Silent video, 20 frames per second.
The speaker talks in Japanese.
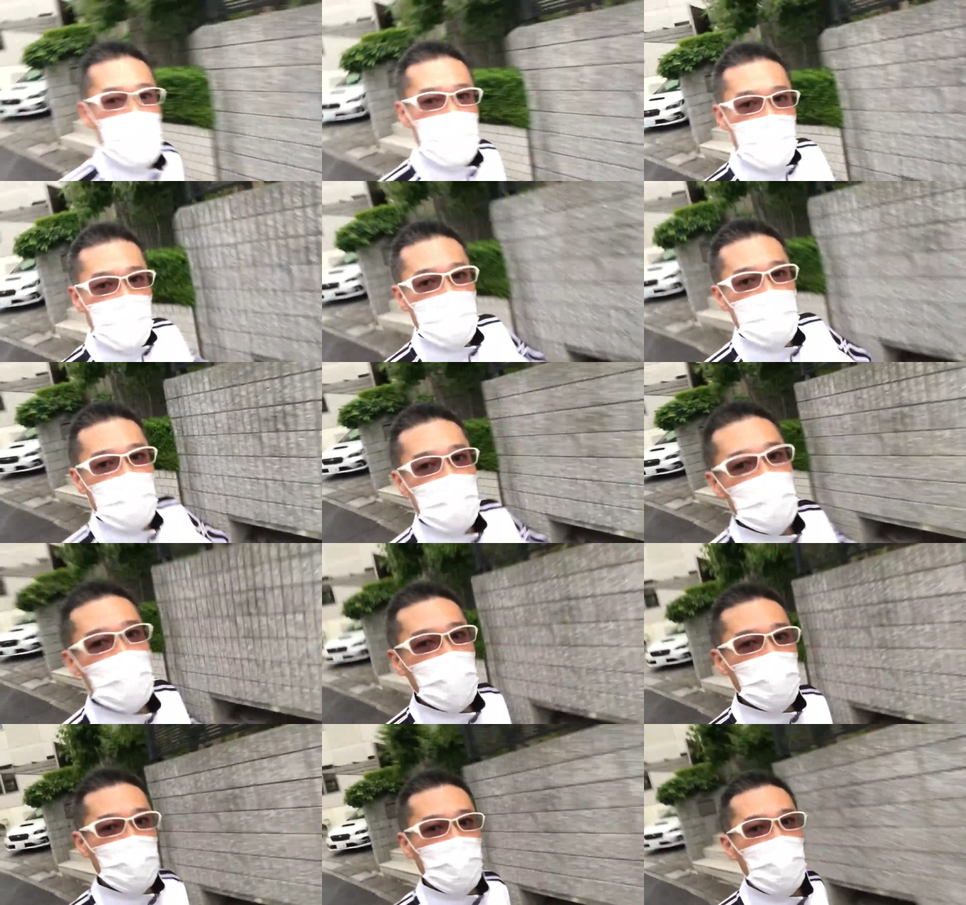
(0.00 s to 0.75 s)
生
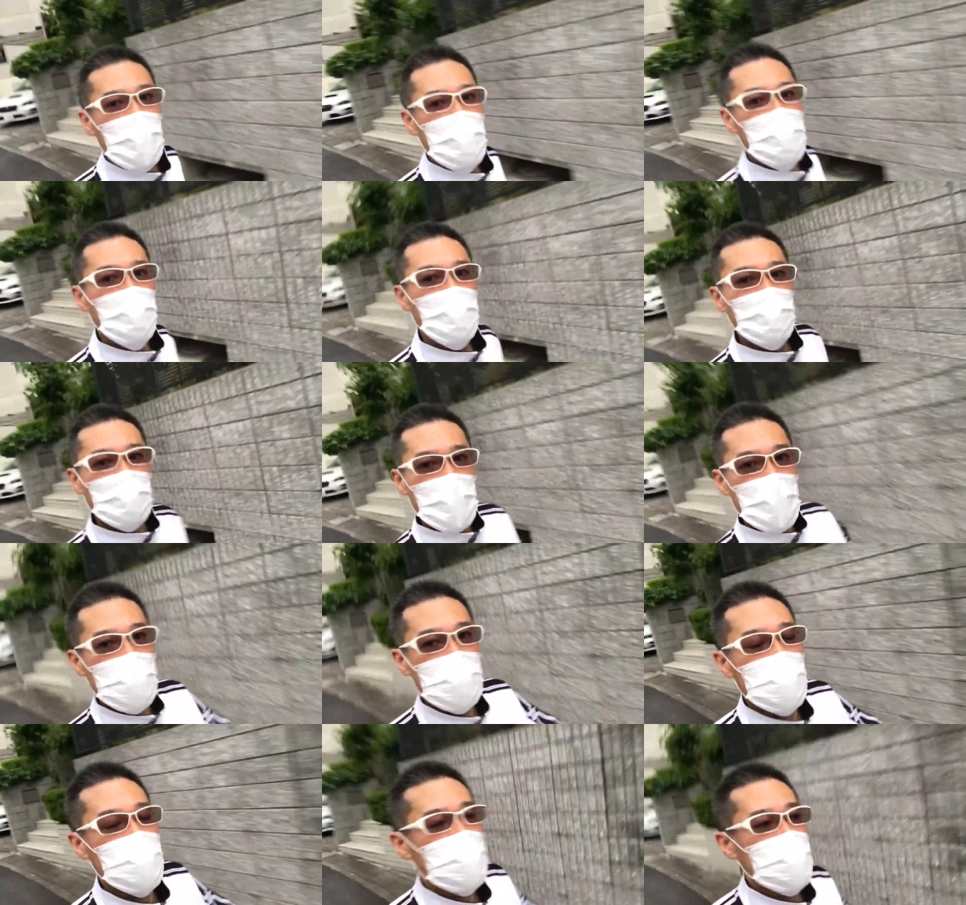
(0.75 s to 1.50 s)
態の勉強をね
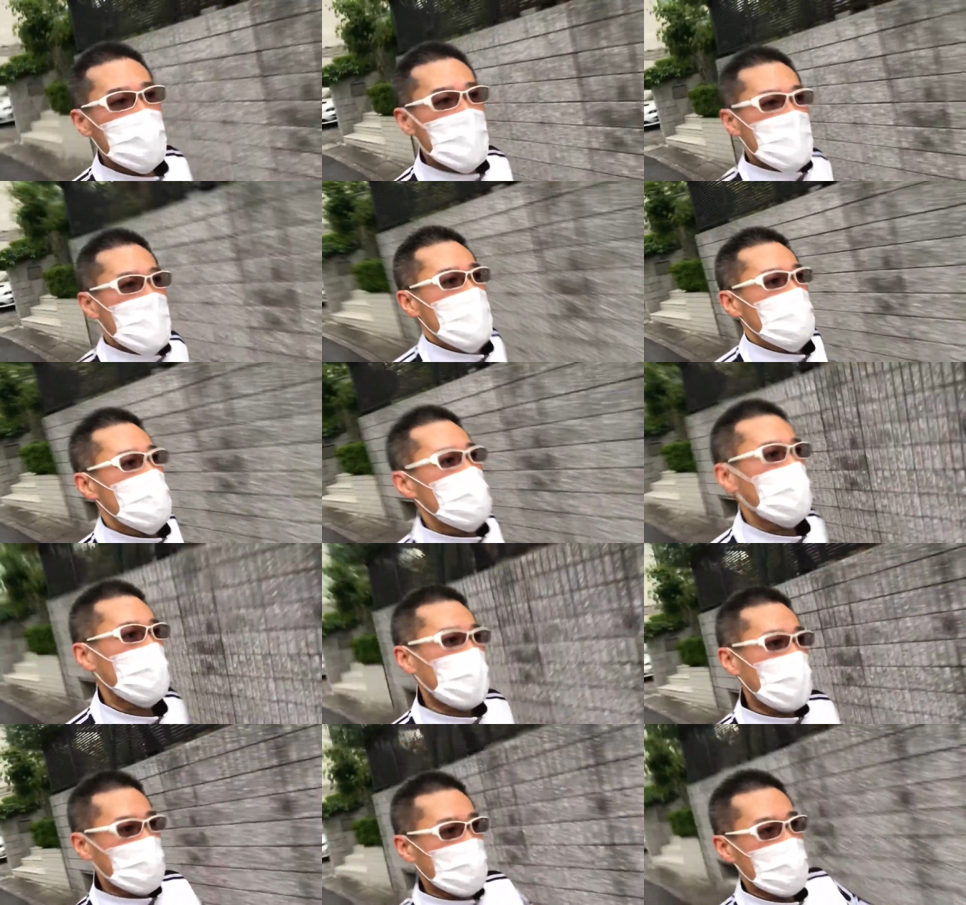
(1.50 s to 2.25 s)
して
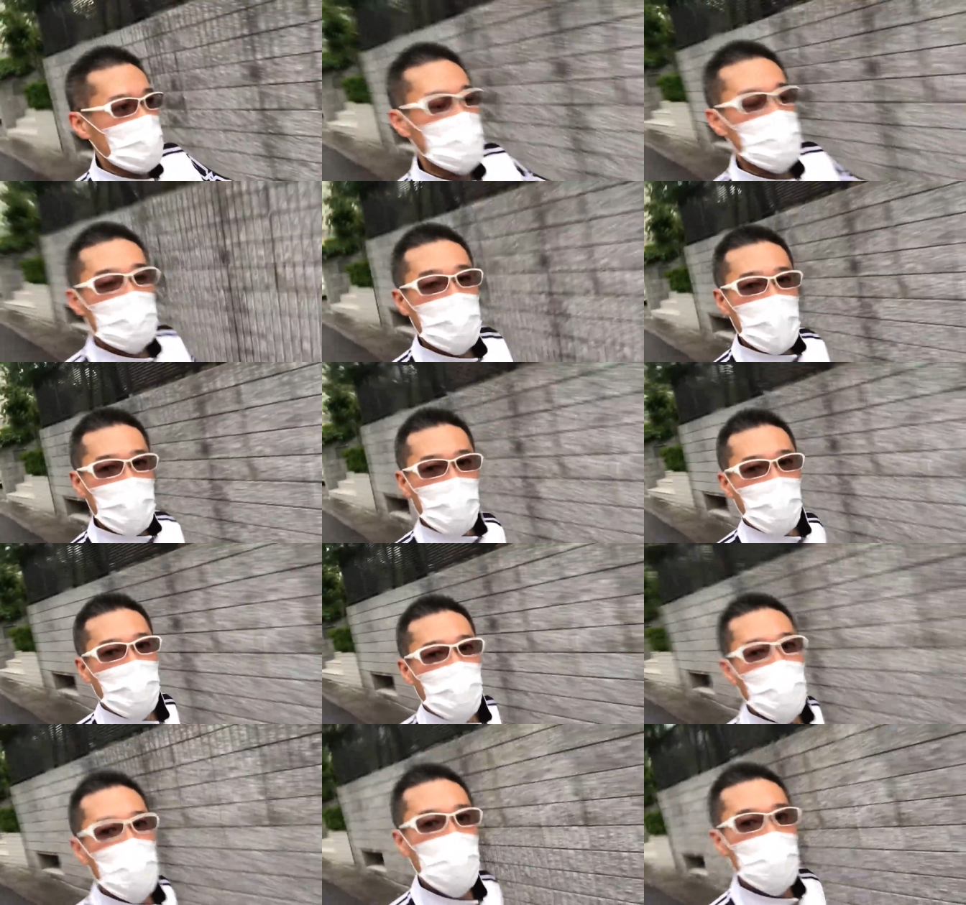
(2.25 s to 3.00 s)
たんですけど
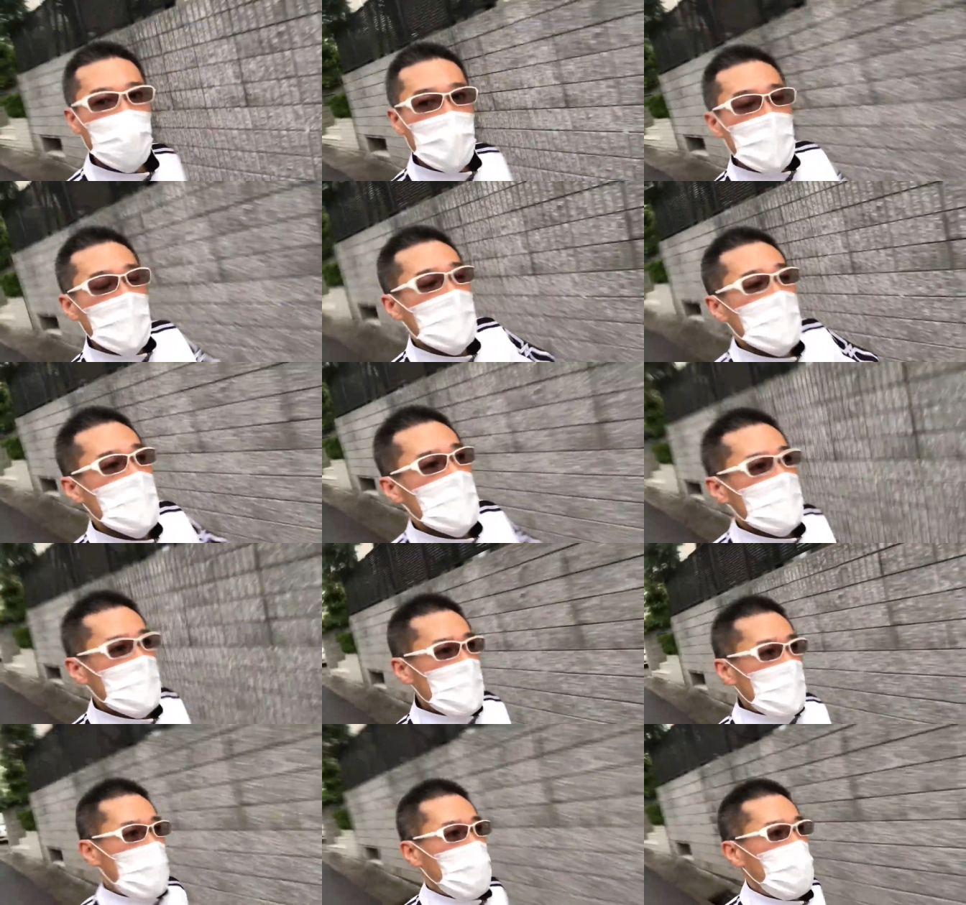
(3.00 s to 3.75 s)
も
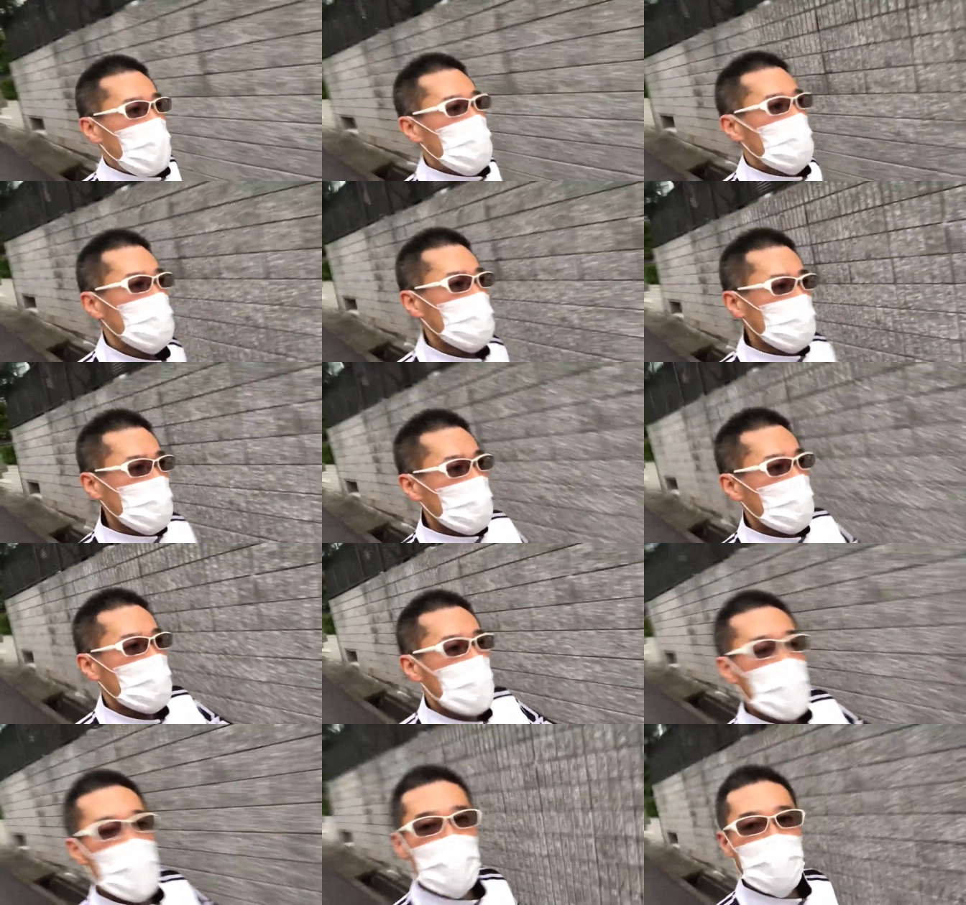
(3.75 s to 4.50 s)
やっぱり自分の
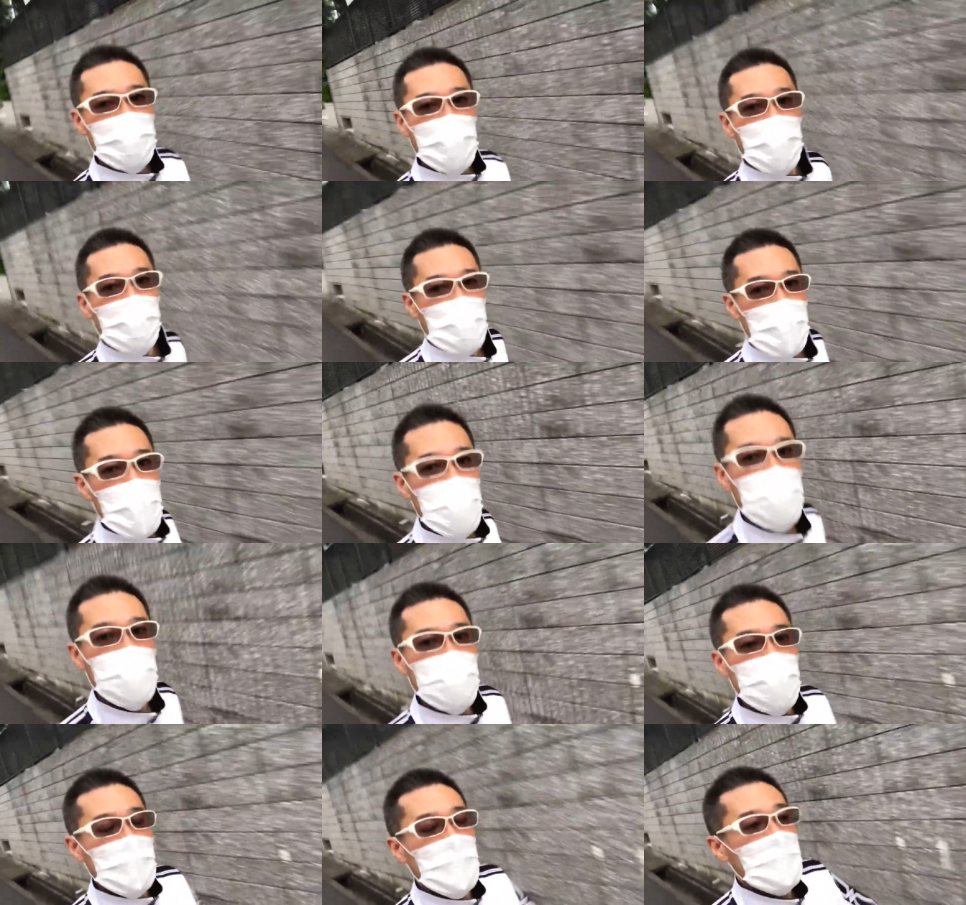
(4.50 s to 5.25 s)
我が家の
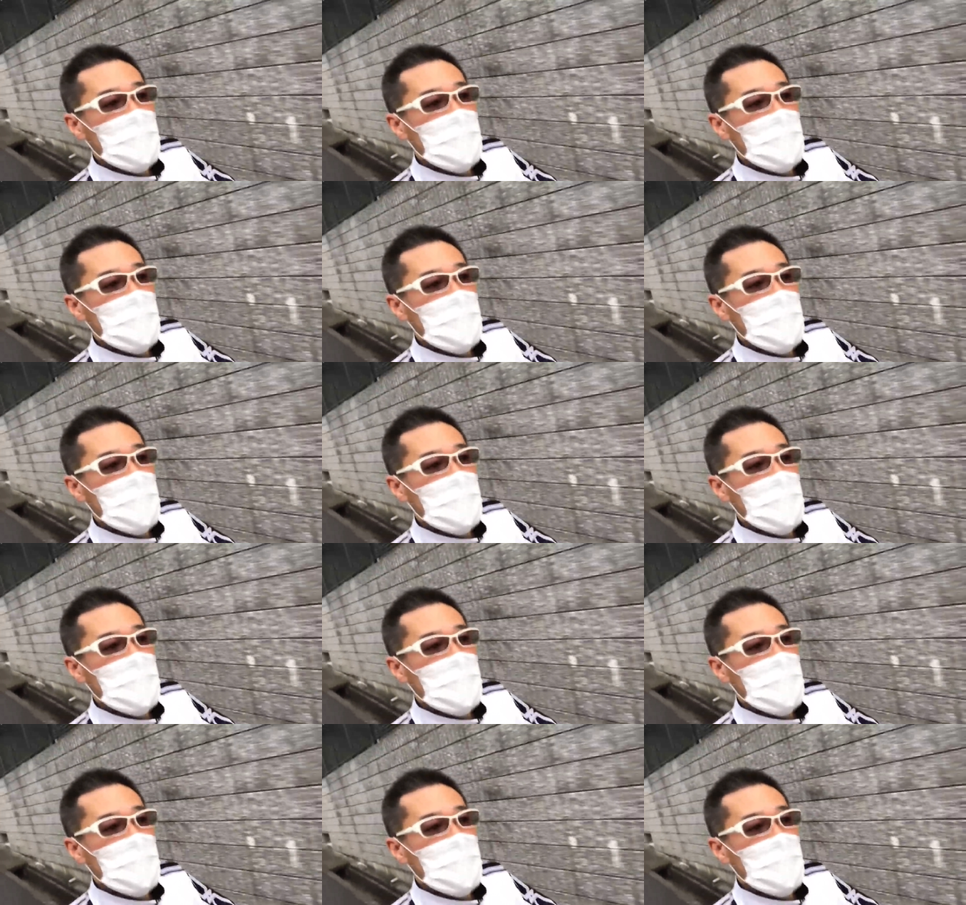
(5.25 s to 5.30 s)
ね